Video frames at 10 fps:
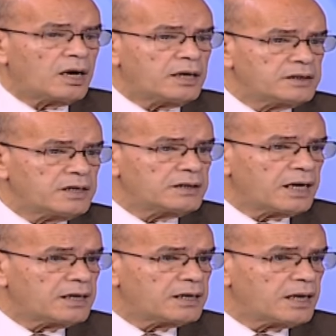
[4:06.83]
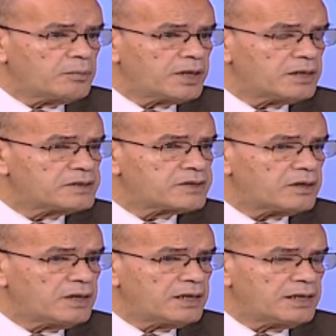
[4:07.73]
أيضا على الجبهة
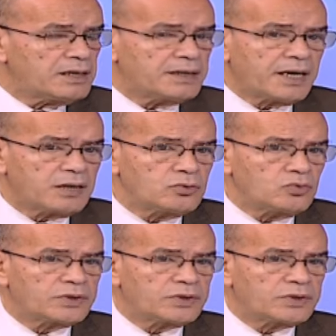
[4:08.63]
الإسرائيلية نحن